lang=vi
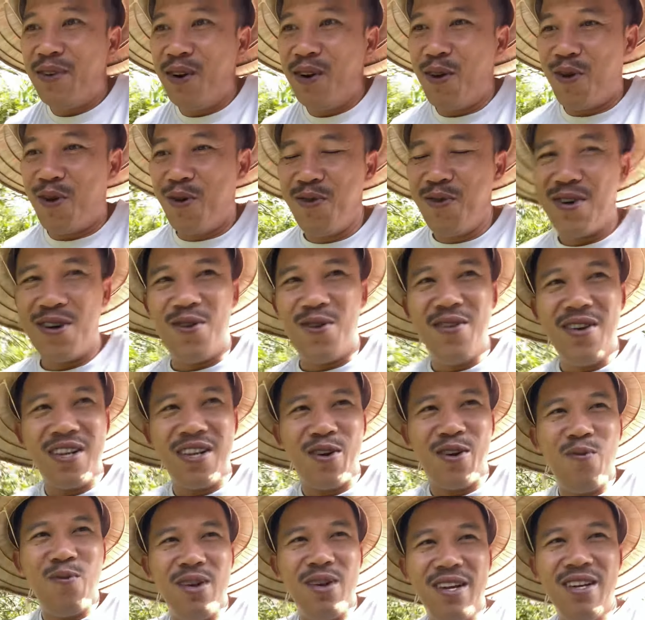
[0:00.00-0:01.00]
khổ nổi
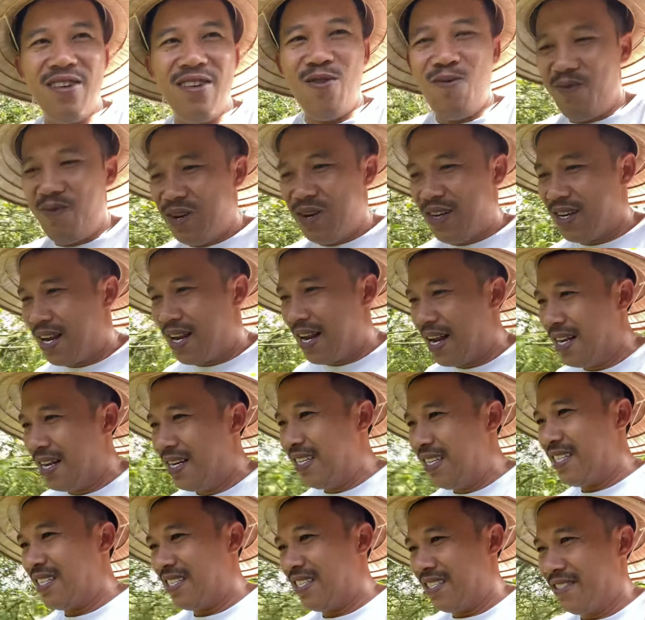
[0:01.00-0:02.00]
khúc lên lúc lên
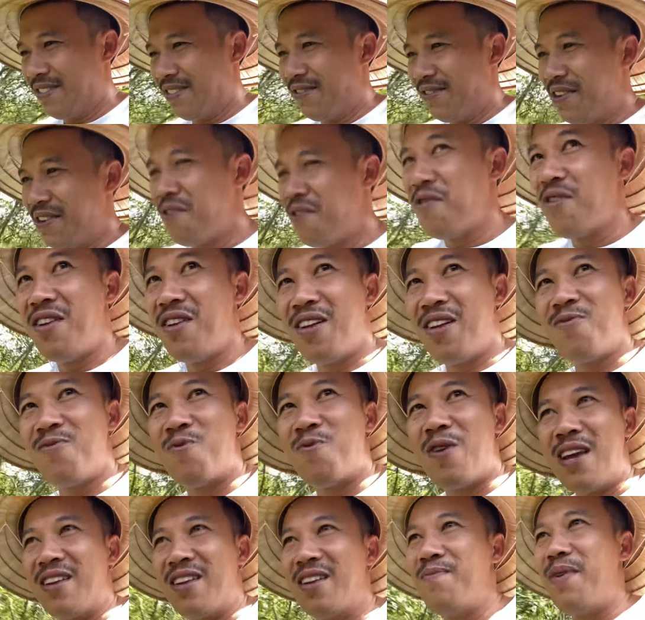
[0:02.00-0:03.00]
ăn kêu nó lên
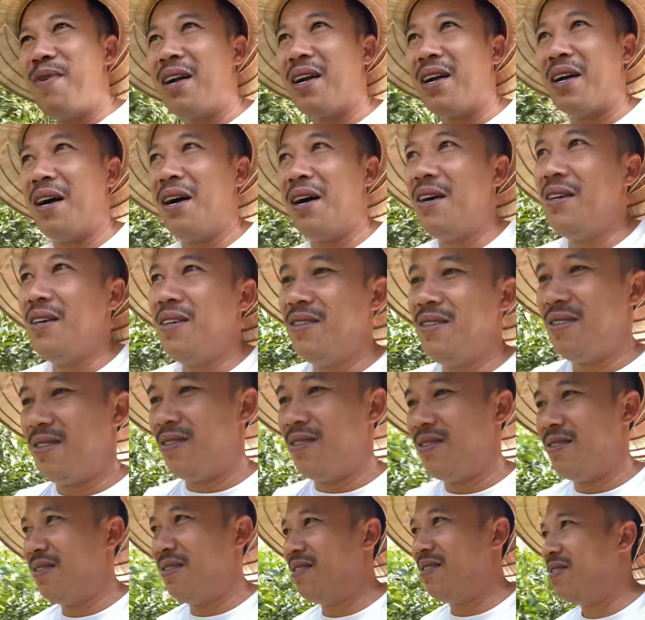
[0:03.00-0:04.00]
quay nó mất cỡ
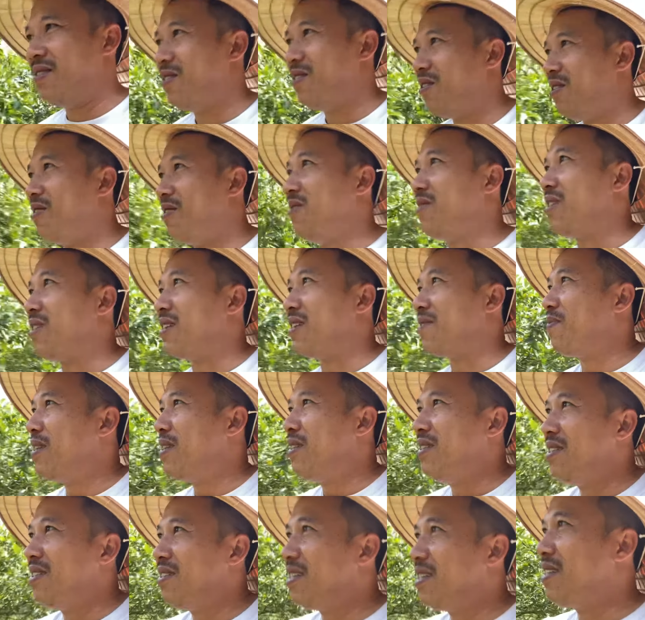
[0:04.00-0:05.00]
khổ thiệt mấy
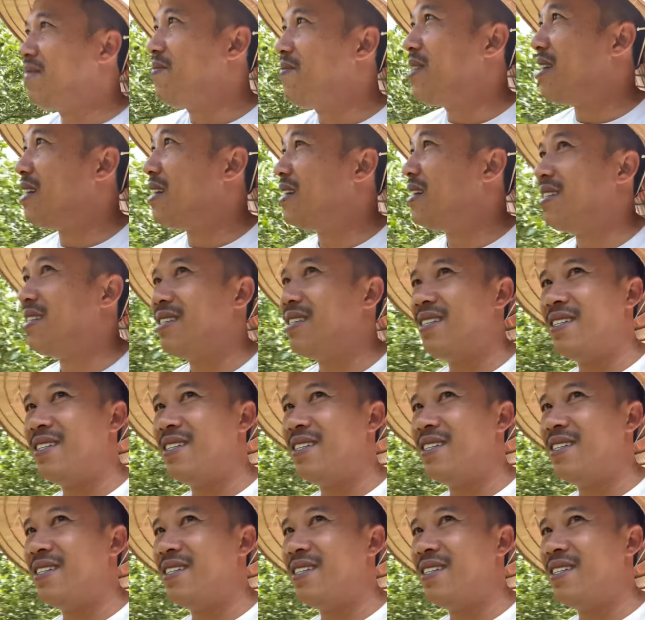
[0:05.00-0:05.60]
đứa nít bây giờ